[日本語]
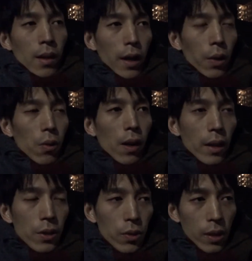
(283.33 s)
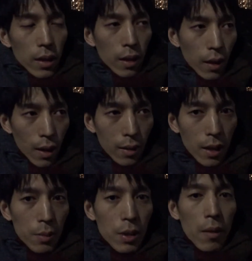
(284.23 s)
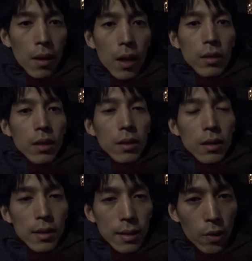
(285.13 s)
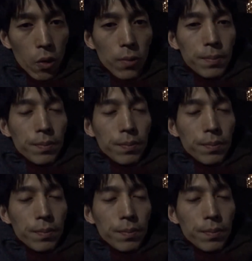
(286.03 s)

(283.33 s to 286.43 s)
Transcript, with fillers: 英語を話すようになってからだいぶ柔らかくなったんですけど